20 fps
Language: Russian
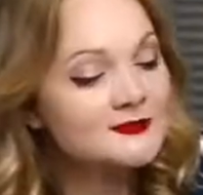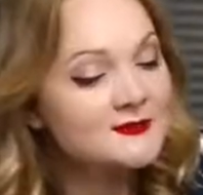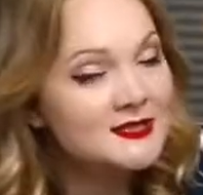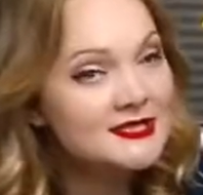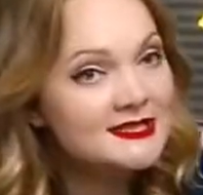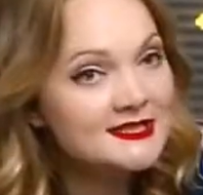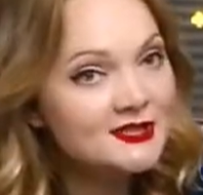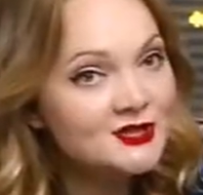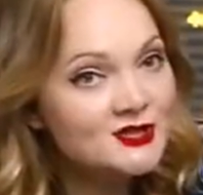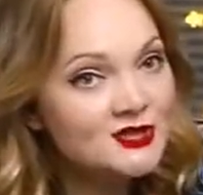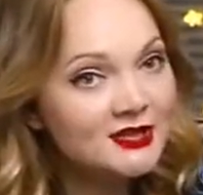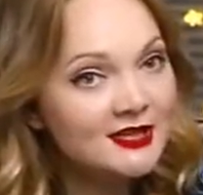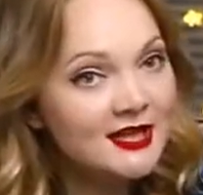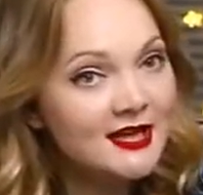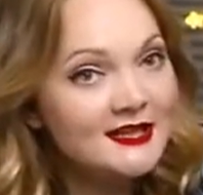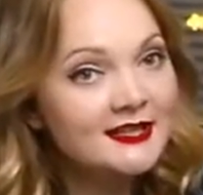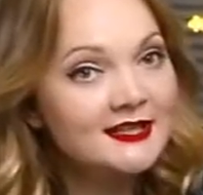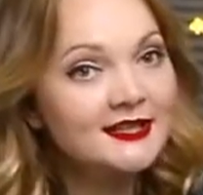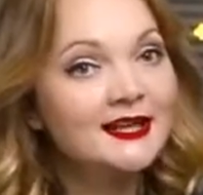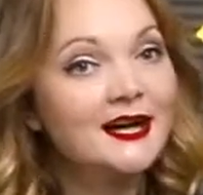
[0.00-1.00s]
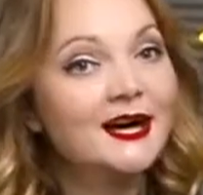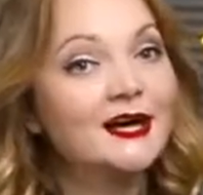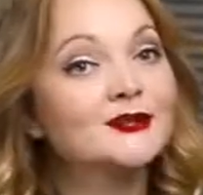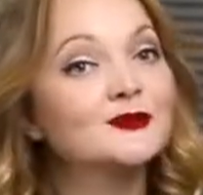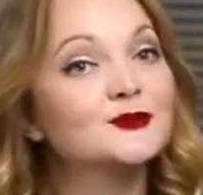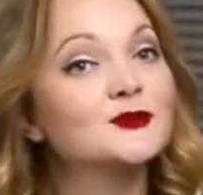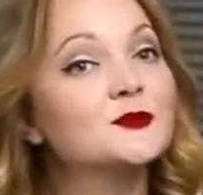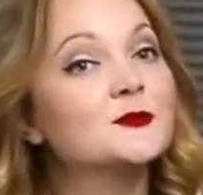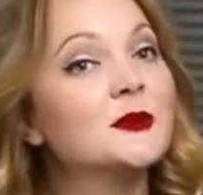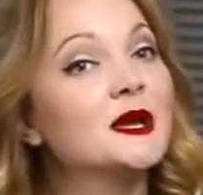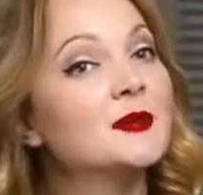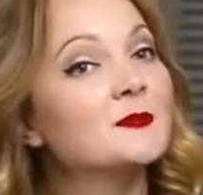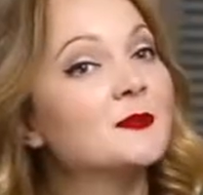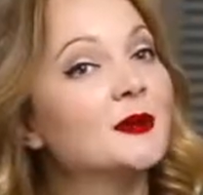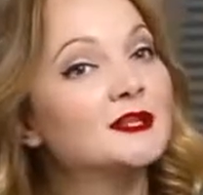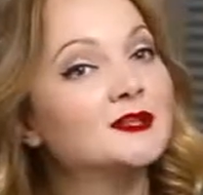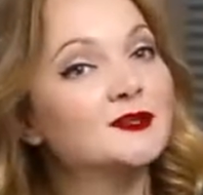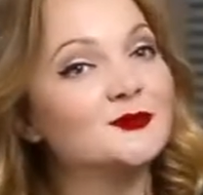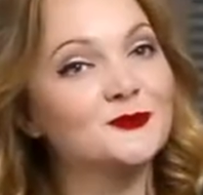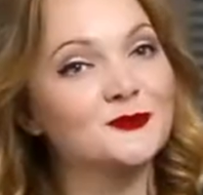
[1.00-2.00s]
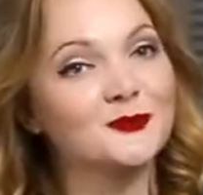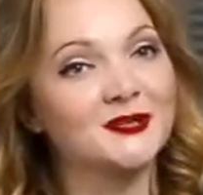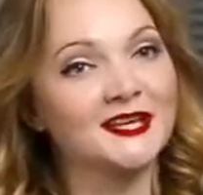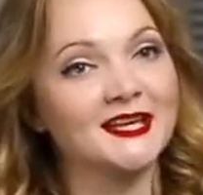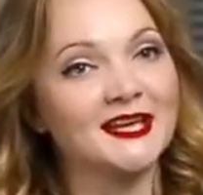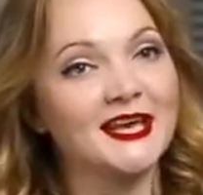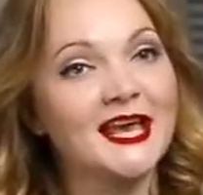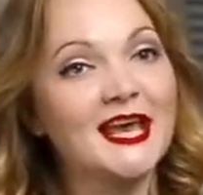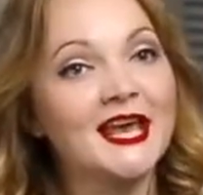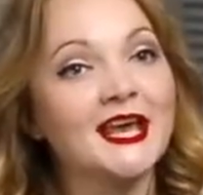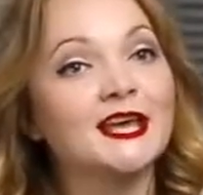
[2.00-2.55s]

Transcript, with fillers: список желаний одной моей подруги,